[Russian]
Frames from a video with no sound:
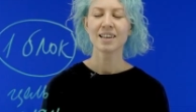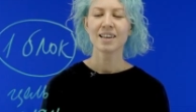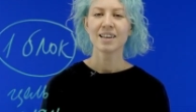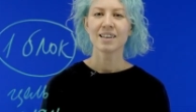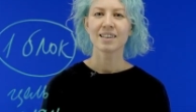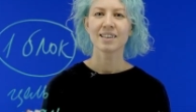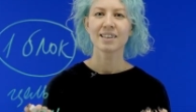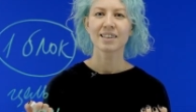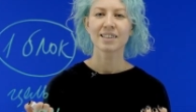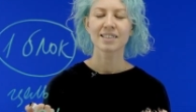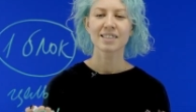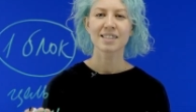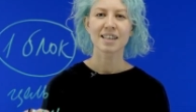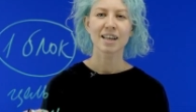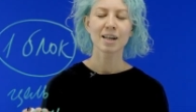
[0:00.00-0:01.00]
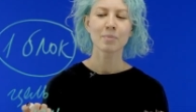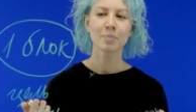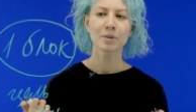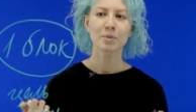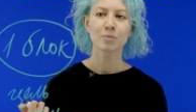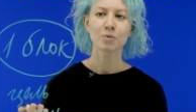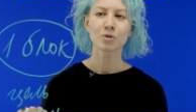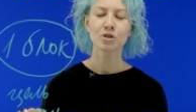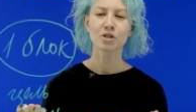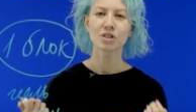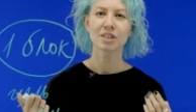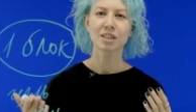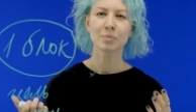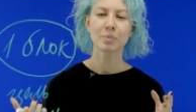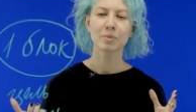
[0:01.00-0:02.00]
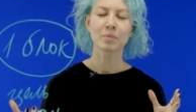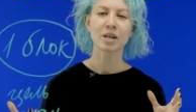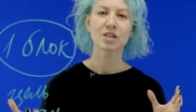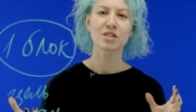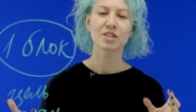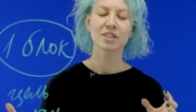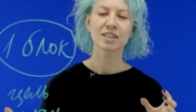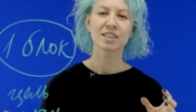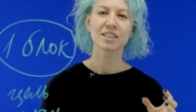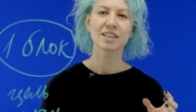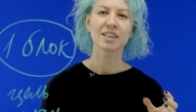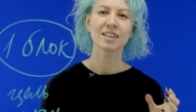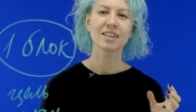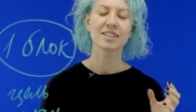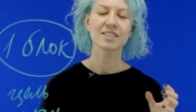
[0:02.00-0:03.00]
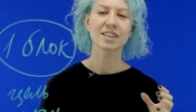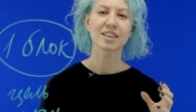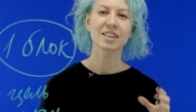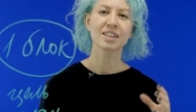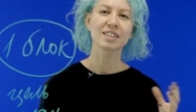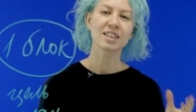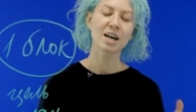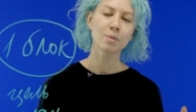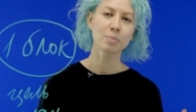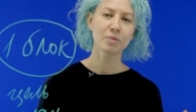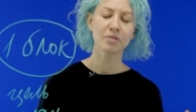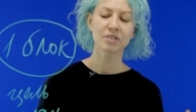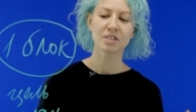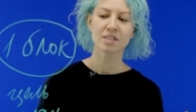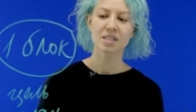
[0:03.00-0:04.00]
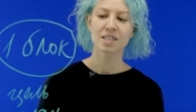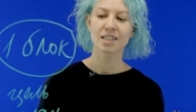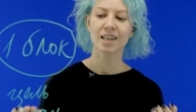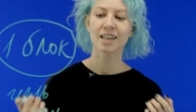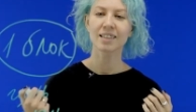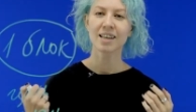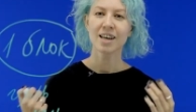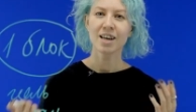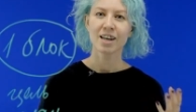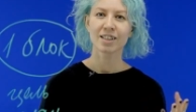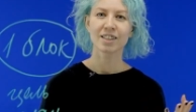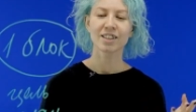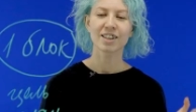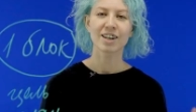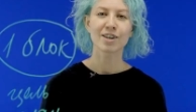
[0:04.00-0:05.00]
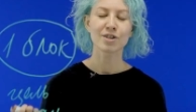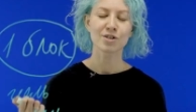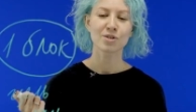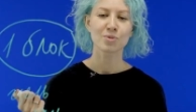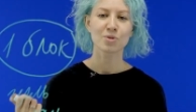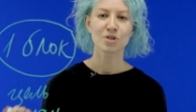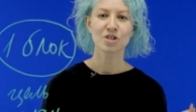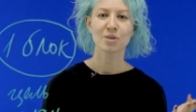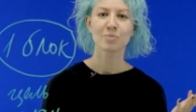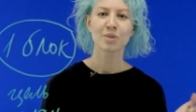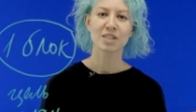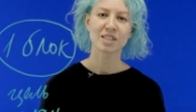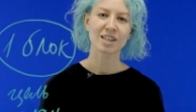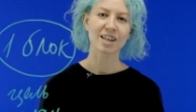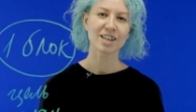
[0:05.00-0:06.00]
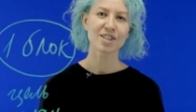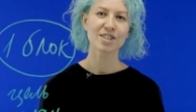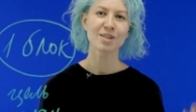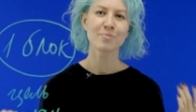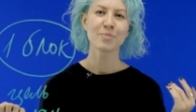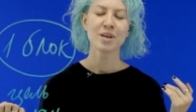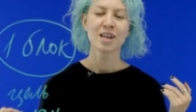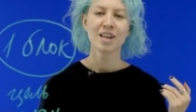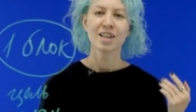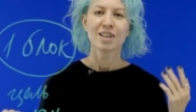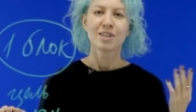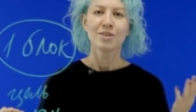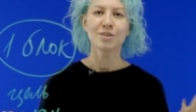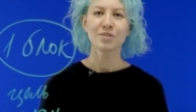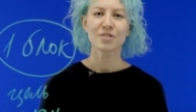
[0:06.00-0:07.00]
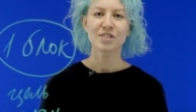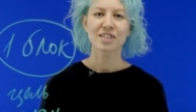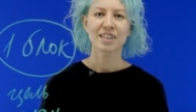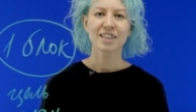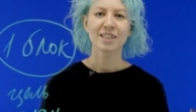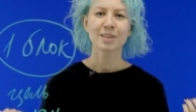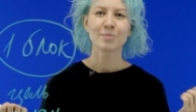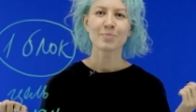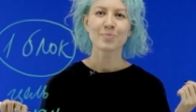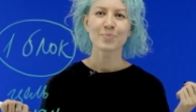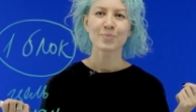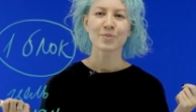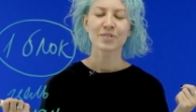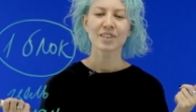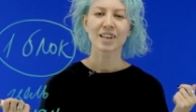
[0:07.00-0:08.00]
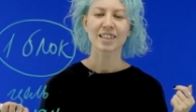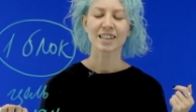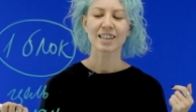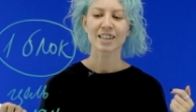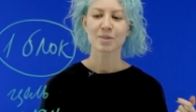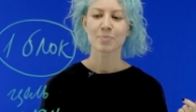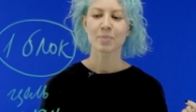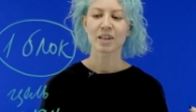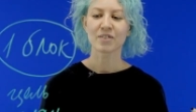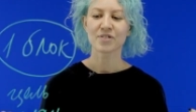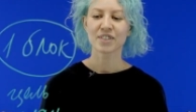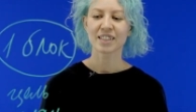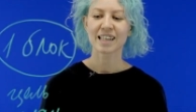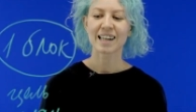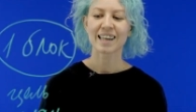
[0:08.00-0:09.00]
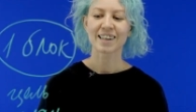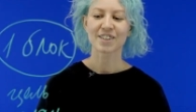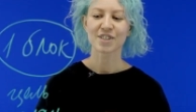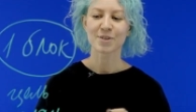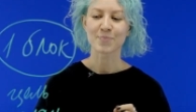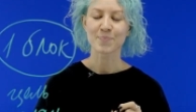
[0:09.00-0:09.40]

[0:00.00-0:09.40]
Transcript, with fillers: а, к цели, потому что ты понимаешь, на какие, из каких этапов это состоит, это не кажется уже чем-то страшным. Ну и в целом, когда есть план, всегда легче.